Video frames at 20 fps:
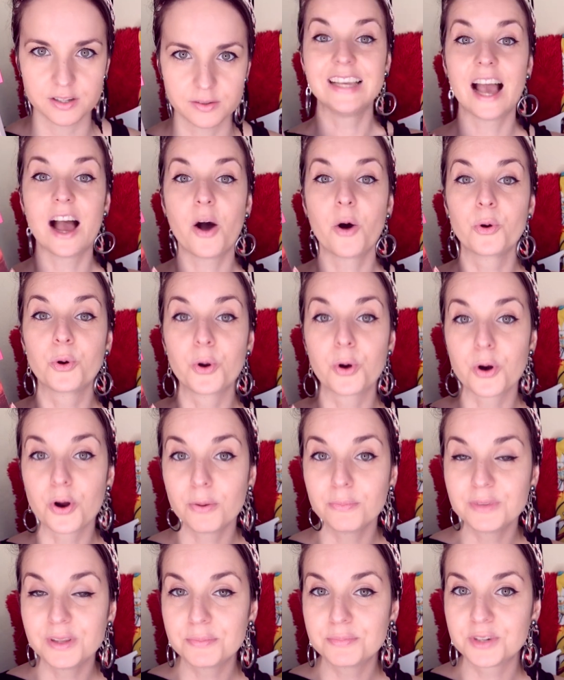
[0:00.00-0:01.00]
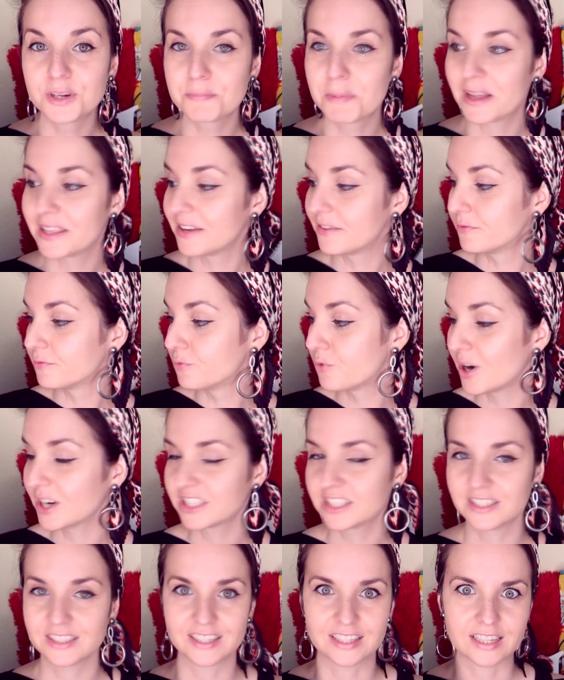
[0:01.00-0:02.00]
Ja ogromnie przepadam
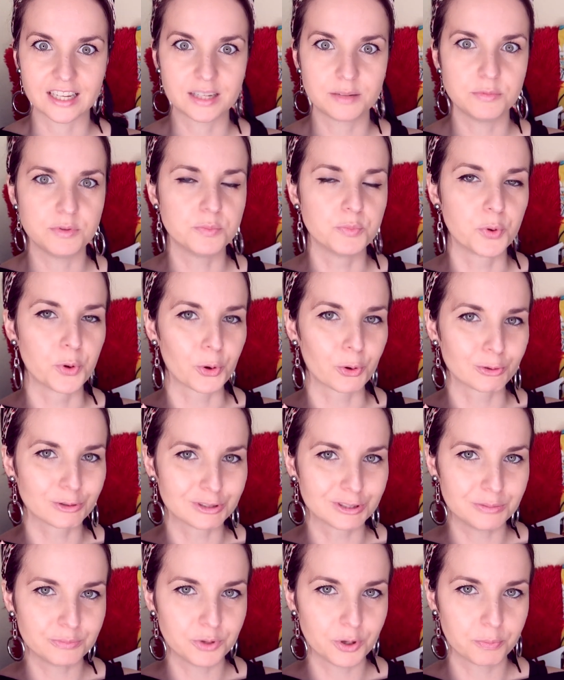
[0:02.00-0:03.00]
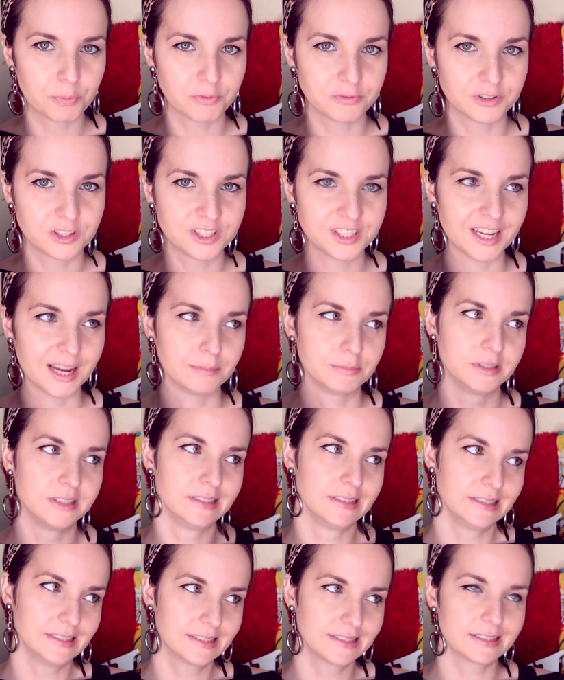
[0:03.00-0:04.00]
właśnie za takimi mrocznymi opowieściami,
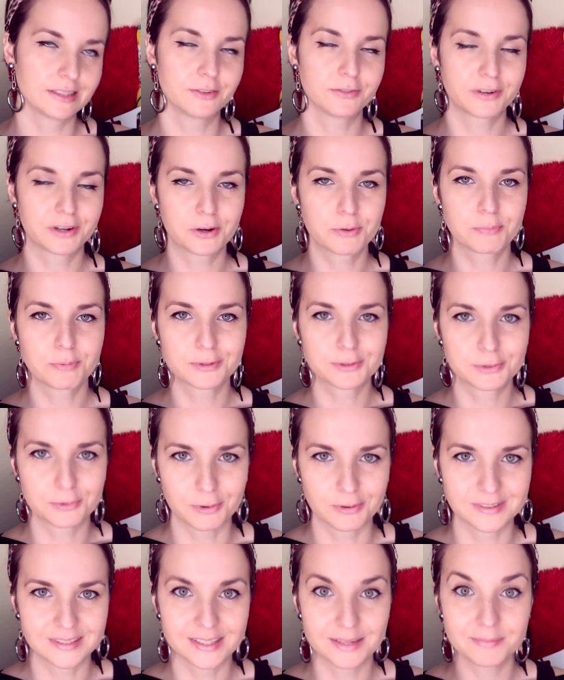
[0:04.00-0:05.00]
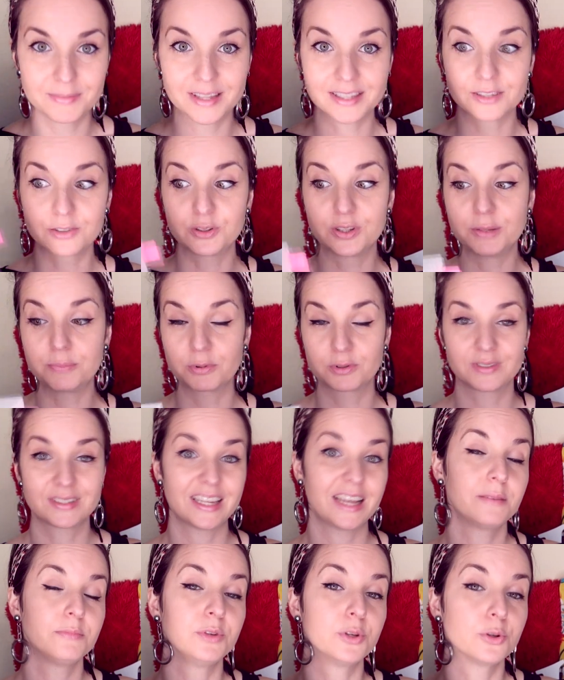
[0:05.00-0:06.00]
nic nowego pod słońcem, dlatego nie
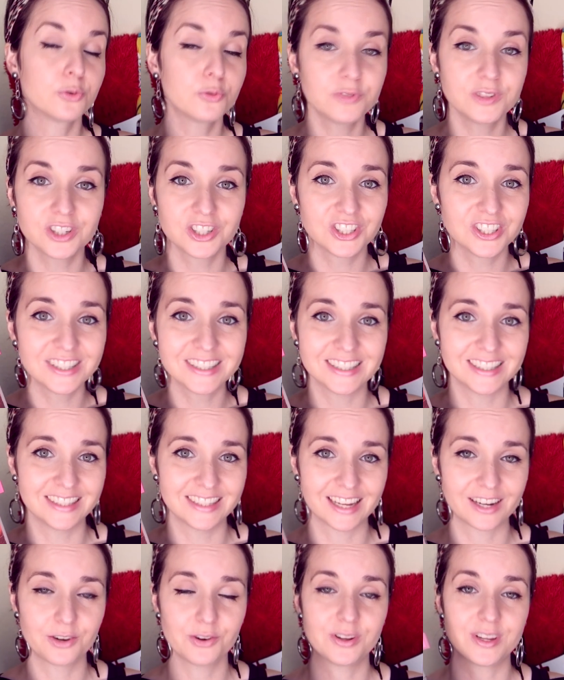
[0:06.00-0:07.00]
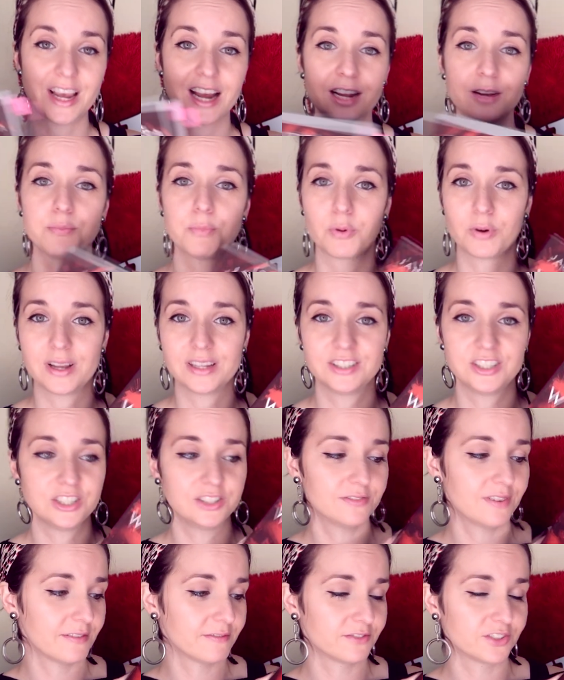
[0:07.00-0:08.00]
pozostaje mi również nic innego, jak
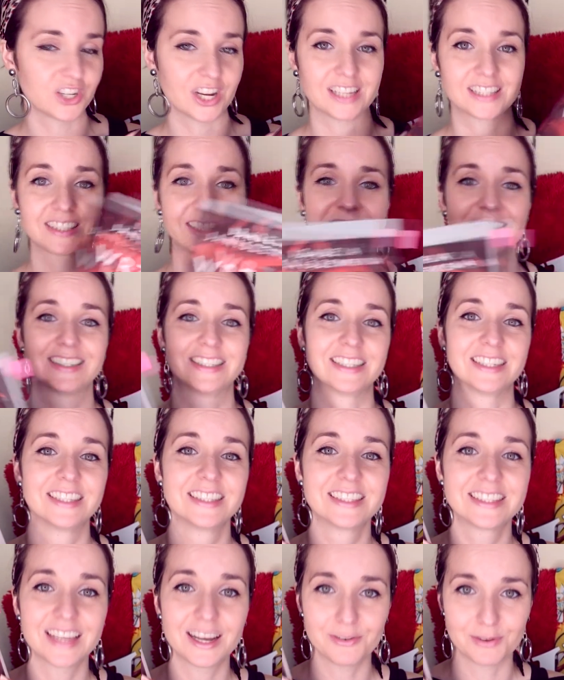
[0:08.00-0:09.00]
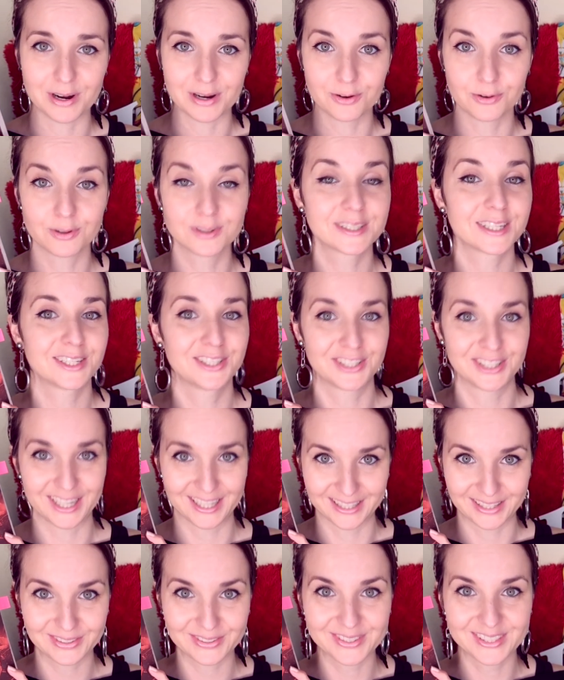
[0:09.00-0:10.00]
polecić Wam wrzask z całego
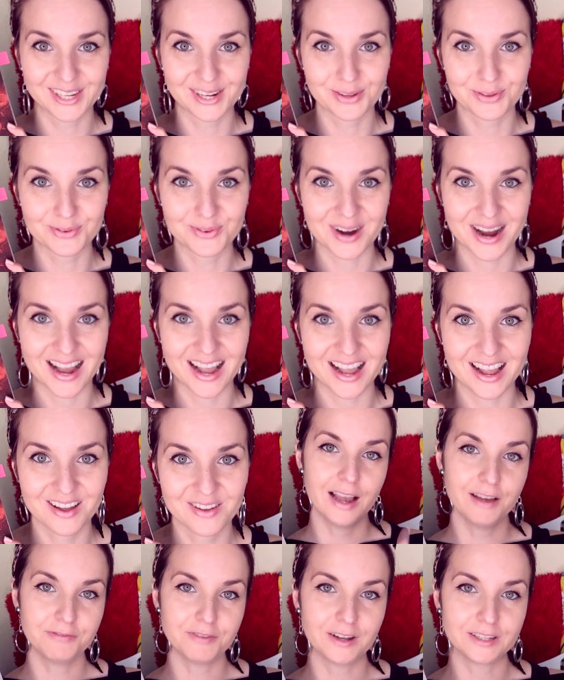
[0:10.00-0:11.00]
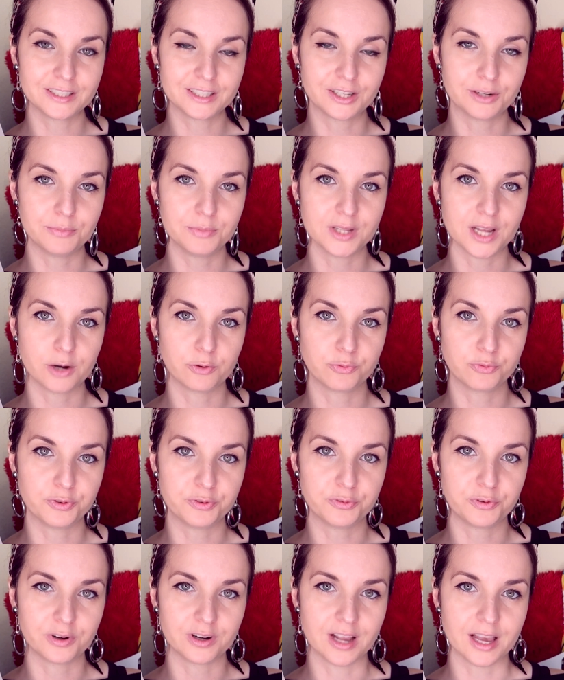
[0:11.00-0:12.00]
zaczytanego serducha. A fani kryminałów
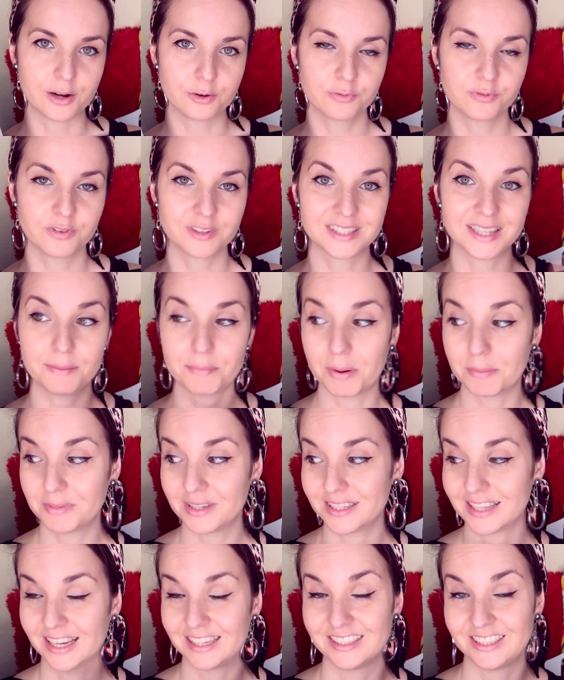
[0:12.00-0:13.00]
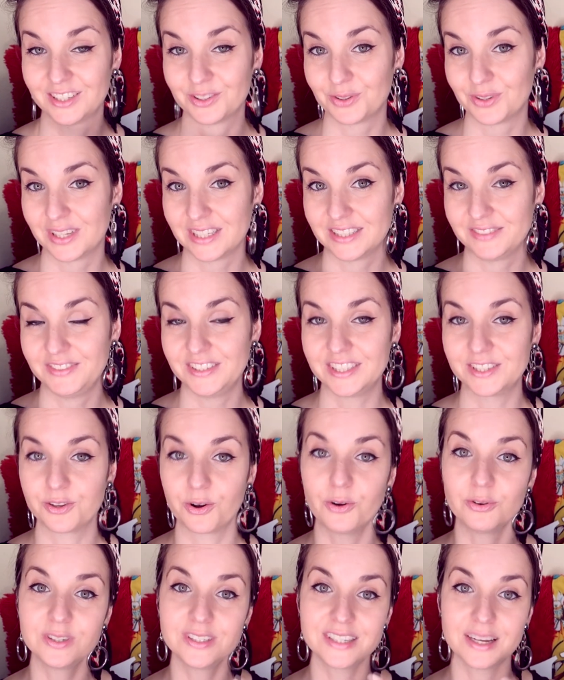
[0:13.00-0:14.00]
i thrillerów, zapamiętajcie to
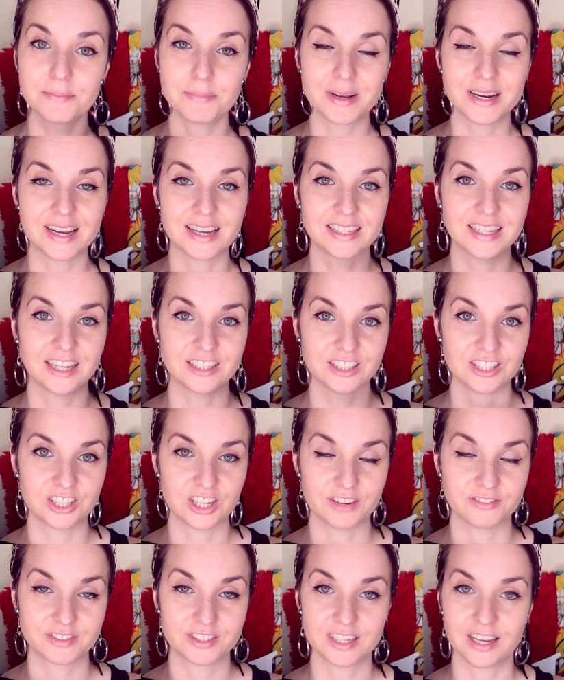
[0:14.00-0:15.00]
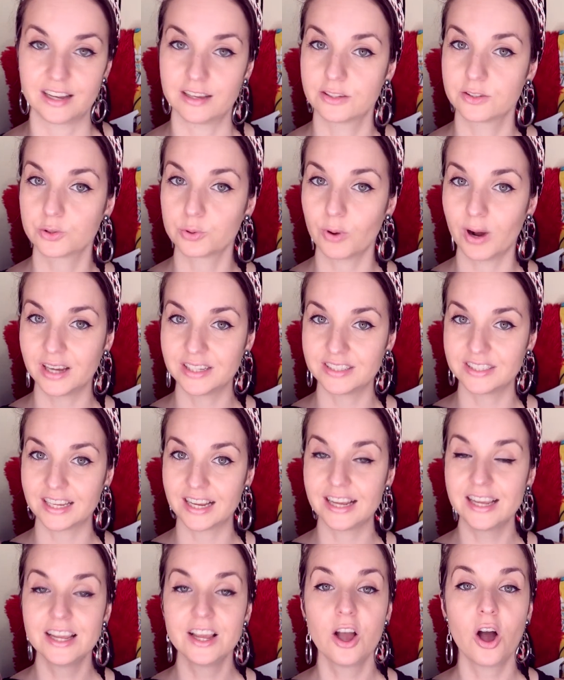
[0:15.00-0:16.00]
nazwisko Izabela Janiszewska.
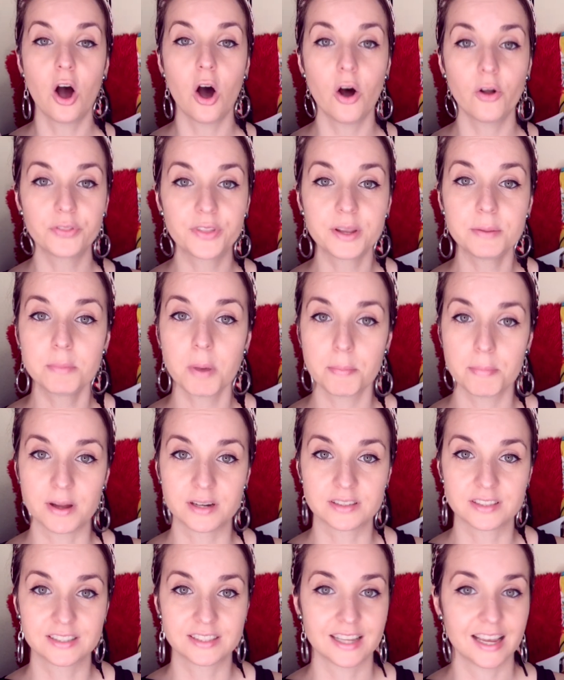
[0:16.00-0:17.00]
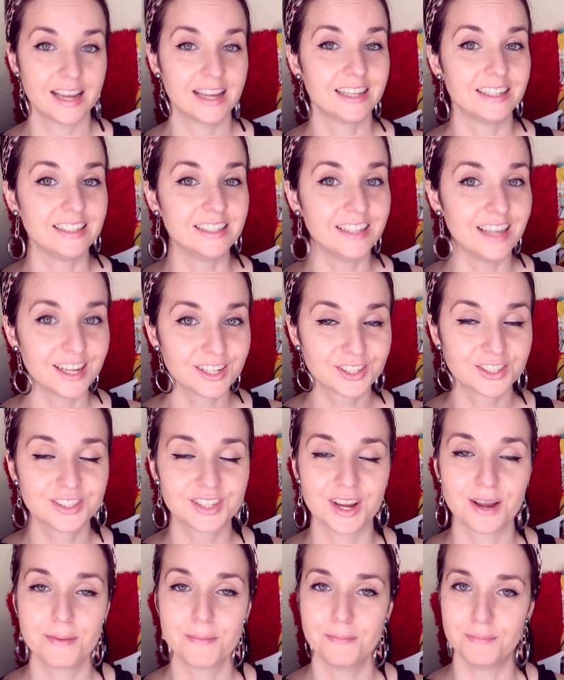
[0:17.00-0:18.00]
Słuchajcie, o tej babeczce
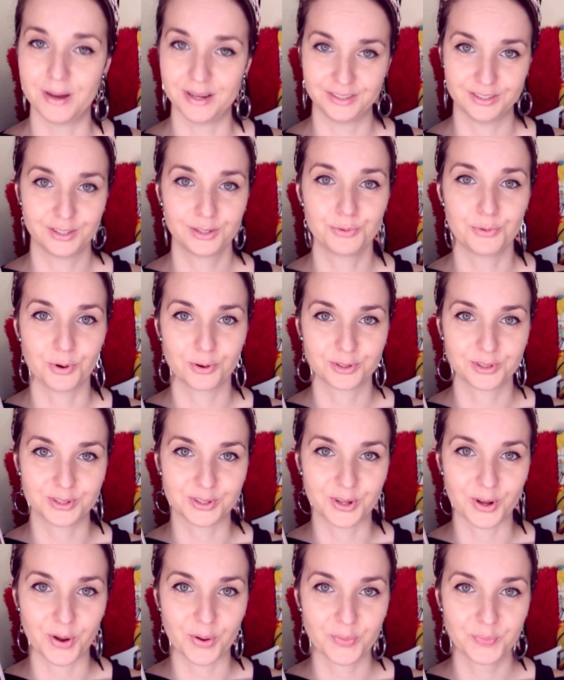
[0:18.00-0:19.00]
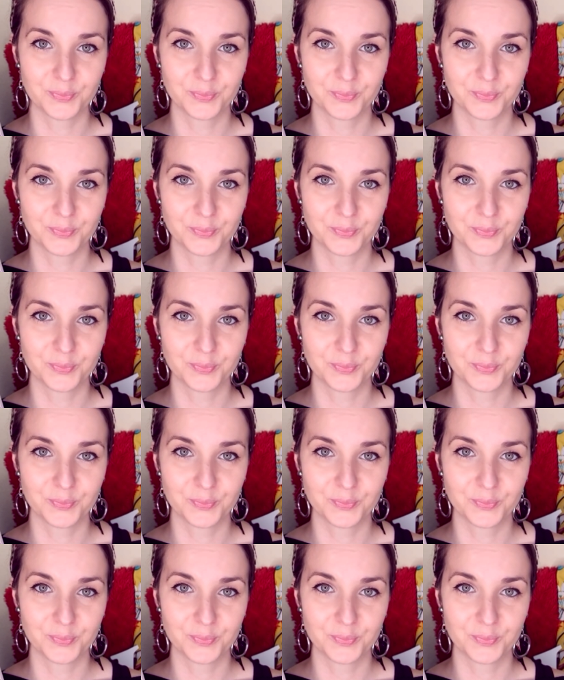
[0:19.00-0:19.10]
jeszcze będzie głośno.